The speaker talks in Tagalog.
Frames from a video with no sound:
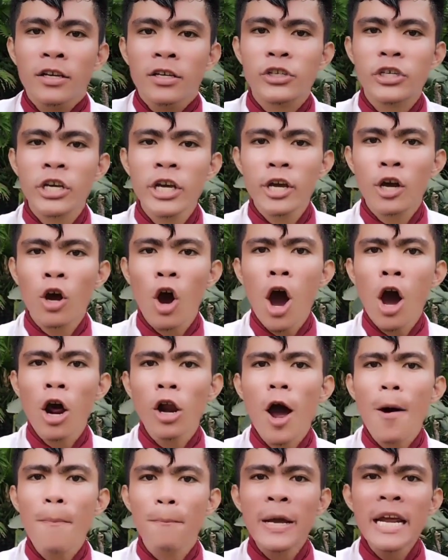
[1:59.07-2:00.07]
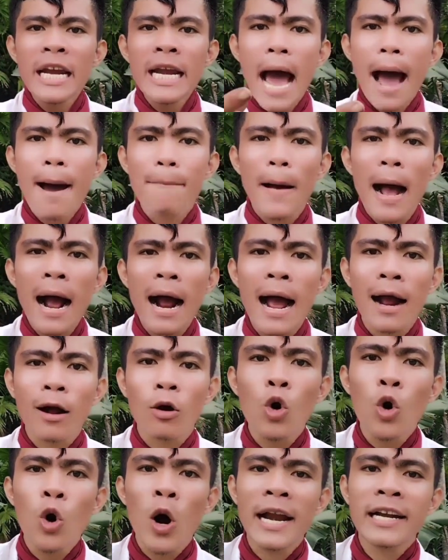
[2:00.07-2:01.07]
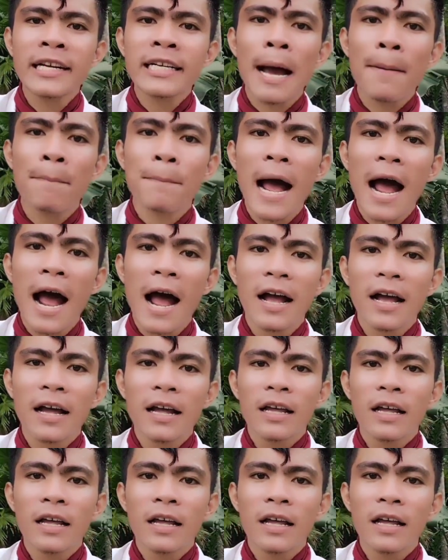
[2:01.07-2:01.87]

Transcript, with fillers: Siguro pinapangakuan ka pa!